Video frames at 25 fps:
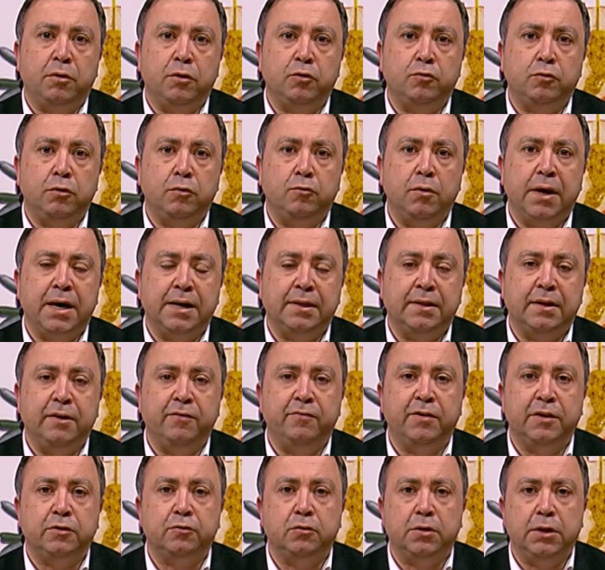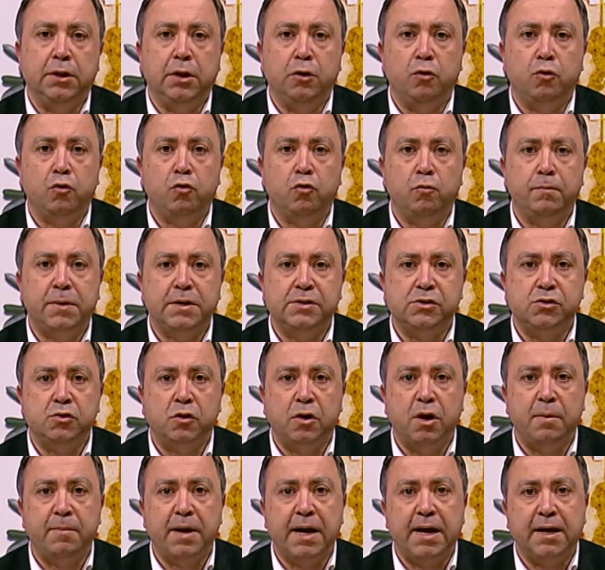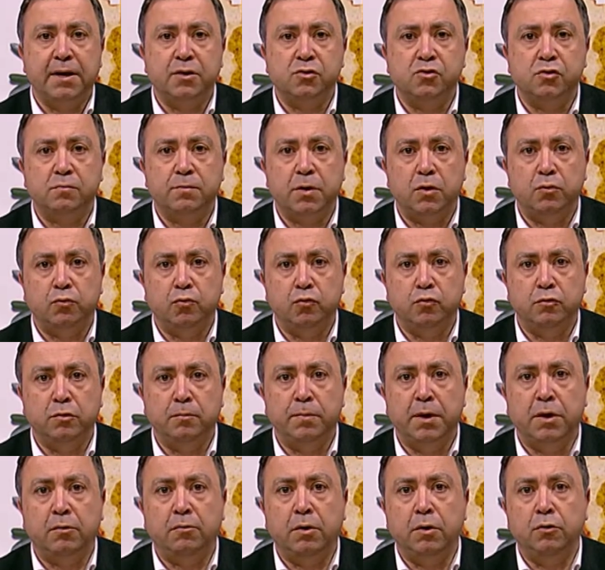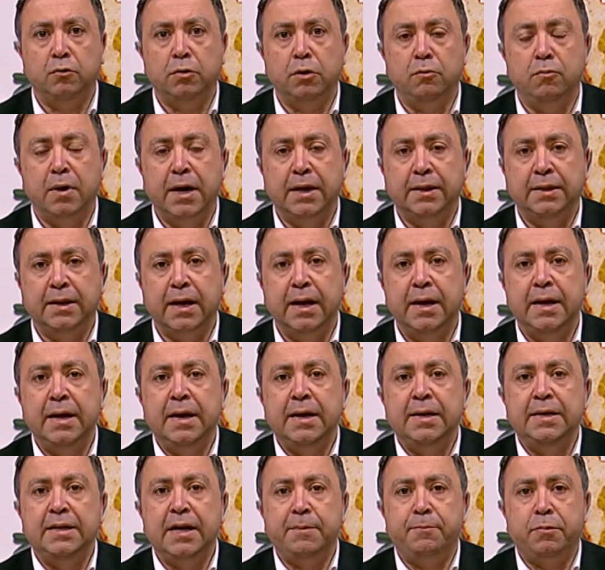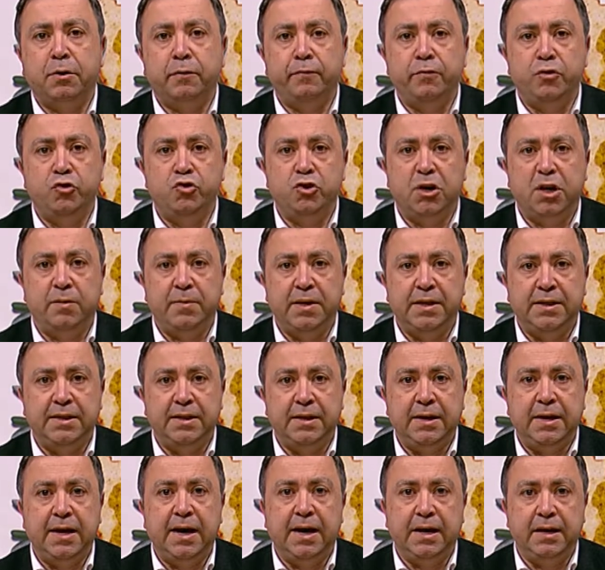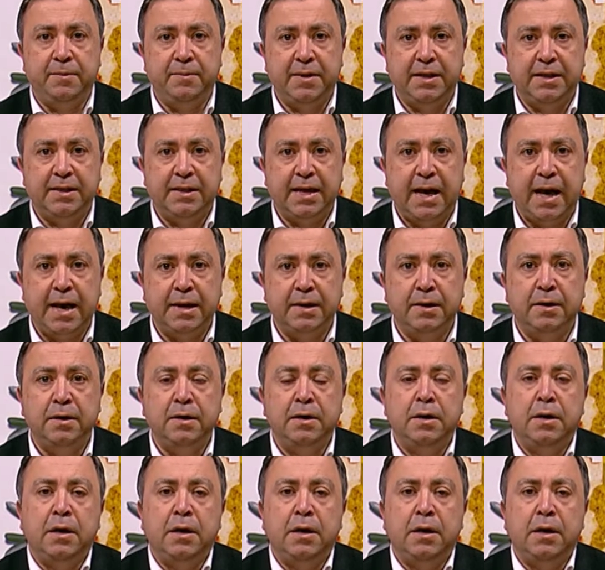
quanto riguarda il fattore dell'occupazione, ma anche e soprattutto per quanto riguarda gli approvvigionamenti alimentari.